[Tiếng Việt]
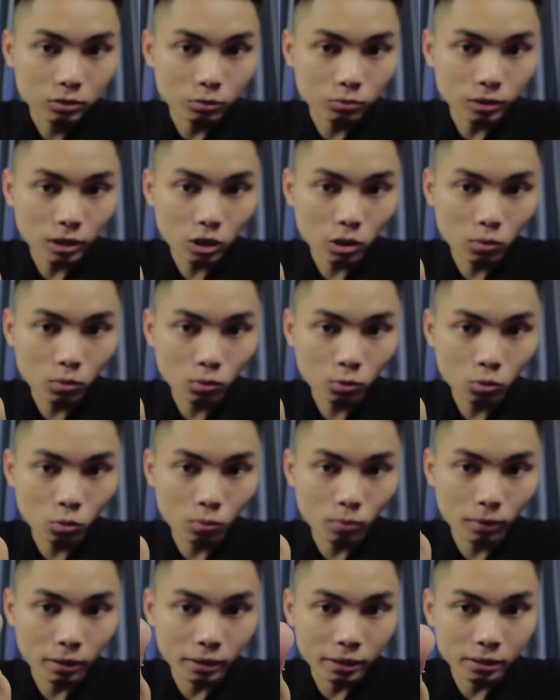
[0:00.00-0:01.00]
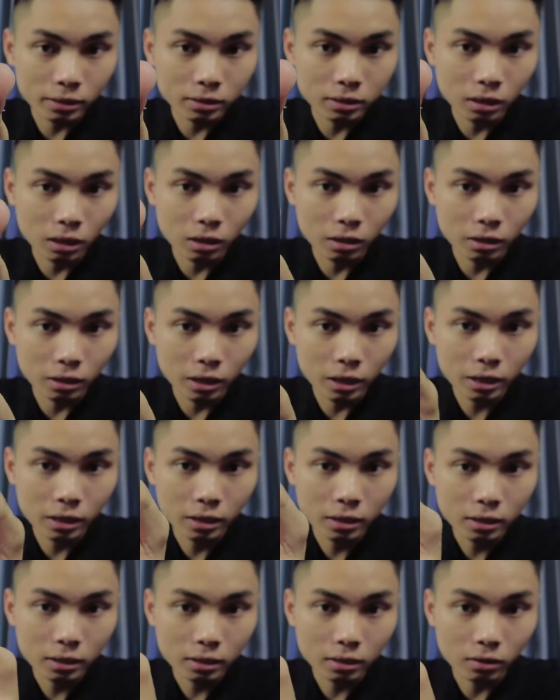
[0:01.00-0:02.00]
chúng ta có một cụm màn hình rời ở đây
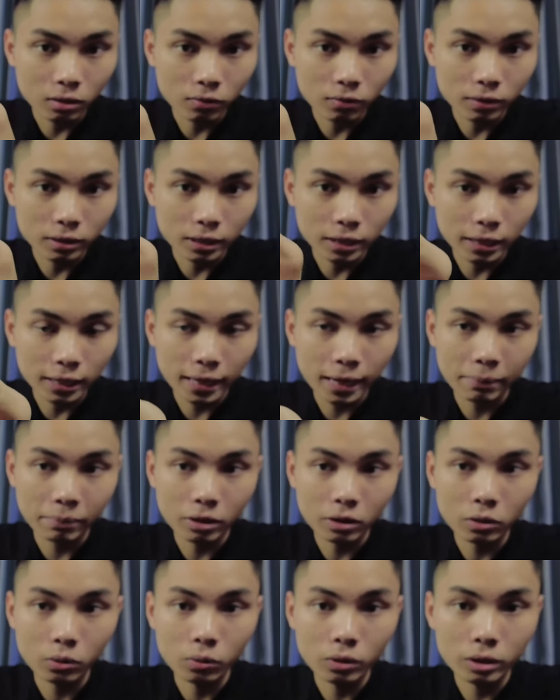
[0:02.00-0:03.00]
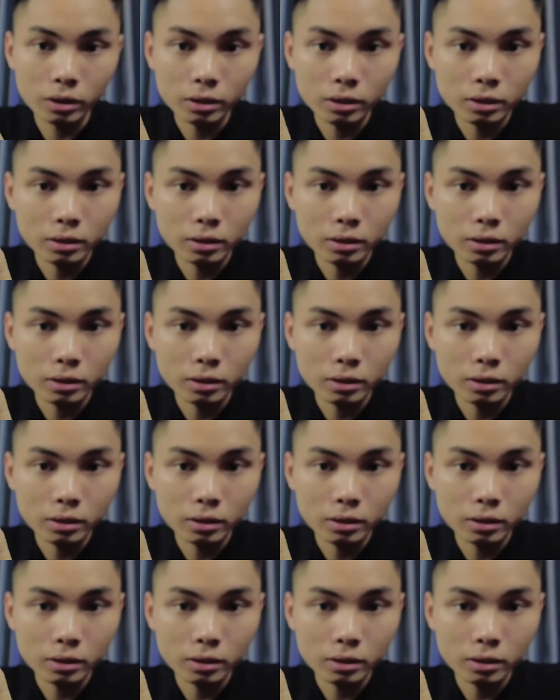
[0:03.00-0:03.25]
đó, và những cái ngàm kết nối